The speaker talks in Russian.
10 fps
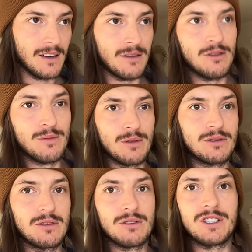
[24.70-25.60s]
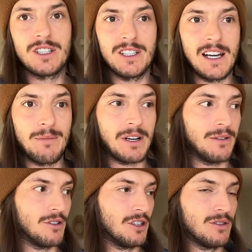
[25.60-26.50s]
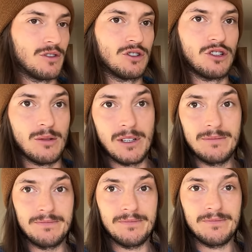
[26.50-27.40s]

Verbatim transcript: В любом случае, я провел его дома.